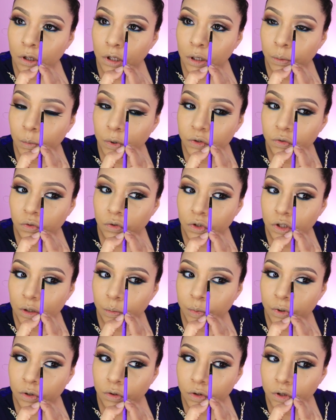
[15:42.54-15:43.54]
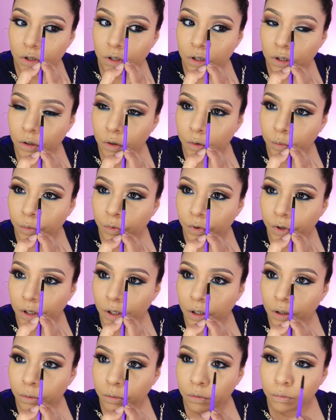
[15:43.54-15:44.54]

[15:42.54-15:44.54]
es más sutil, pero tiene como que